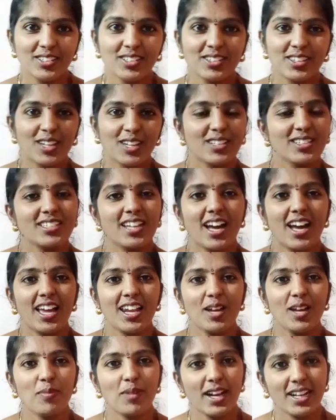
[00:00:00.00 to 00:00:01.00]
తను
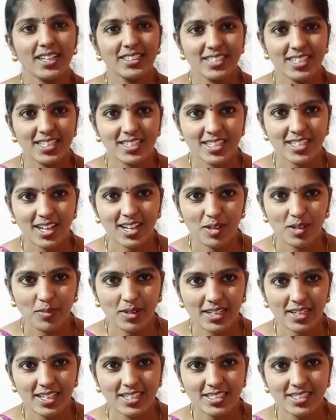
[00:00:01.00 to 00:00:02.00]
చాలా బాగా
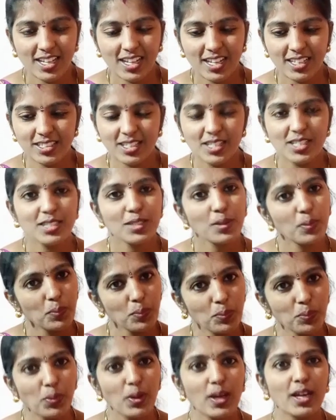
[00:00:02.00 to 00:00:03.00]
చేస్తారనమాట సెలెక్షన్
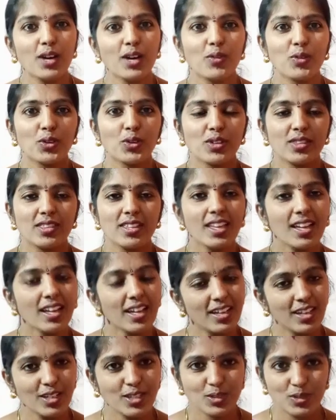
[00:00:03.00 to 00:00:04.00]
సింపుల్గా ఉంటుంది
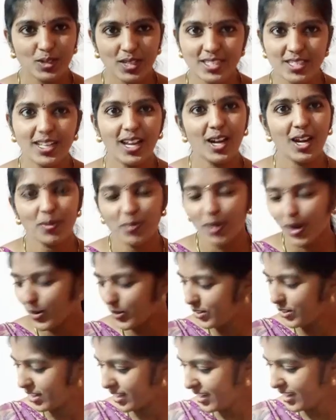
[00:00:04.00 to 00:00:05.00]
కలర్స్ కూడా చాలా
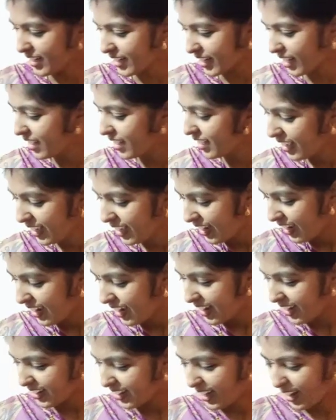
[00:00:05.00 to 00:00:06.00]
బాగుంటాయి
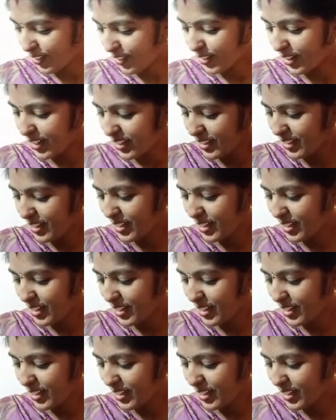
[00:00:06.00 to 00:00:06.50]
నాకు కూడా